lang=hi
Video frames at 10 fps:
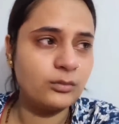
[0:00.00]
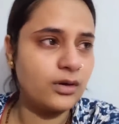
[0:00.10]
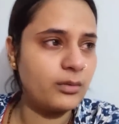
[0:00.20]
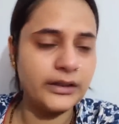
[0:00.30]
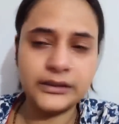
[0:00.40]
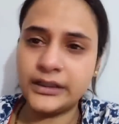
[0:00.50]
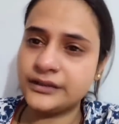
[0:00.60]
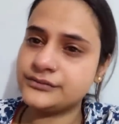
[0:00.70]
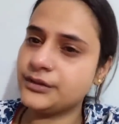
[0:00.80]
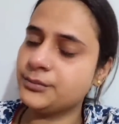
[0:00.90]
और भगवान
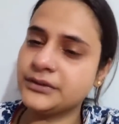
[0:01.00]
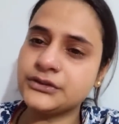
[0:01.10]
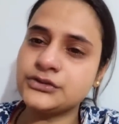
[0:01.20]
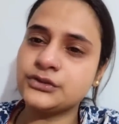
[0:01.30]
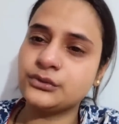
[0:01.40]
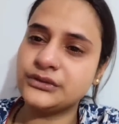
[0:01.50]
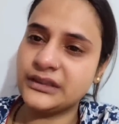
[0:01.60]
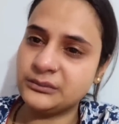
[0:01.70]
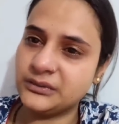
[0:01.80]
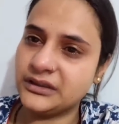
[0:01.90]
ऐसी हिम्मत किसी को
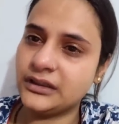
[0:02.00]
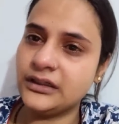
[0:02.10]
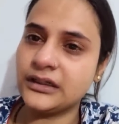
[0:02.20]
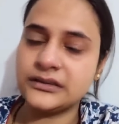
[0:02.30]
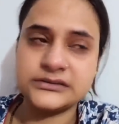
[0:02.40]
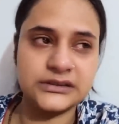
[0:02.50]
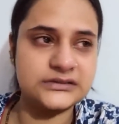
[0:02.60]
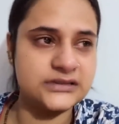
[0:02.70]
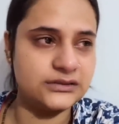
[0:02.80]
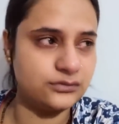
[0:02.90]
दे भी ना ना किसी
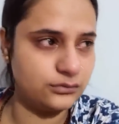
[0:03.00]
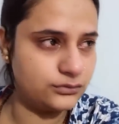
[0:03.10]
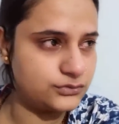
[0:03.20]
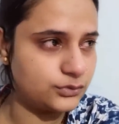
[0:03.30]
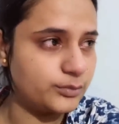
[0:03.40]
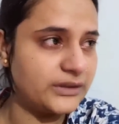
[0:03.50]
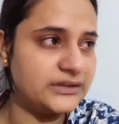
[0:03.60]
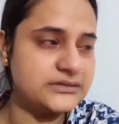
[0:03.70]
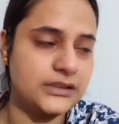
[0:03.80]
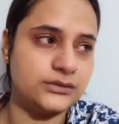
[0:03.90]
के साथ हो जो
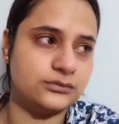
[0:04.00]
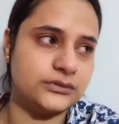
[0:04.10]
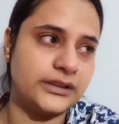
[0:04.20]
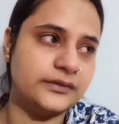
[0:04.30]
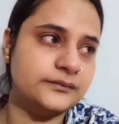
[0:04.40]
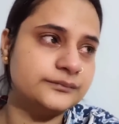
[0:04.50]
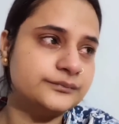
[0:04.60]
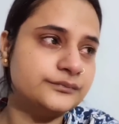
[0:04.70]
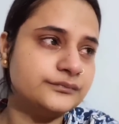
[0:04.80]
मेरे साथ हो रहा है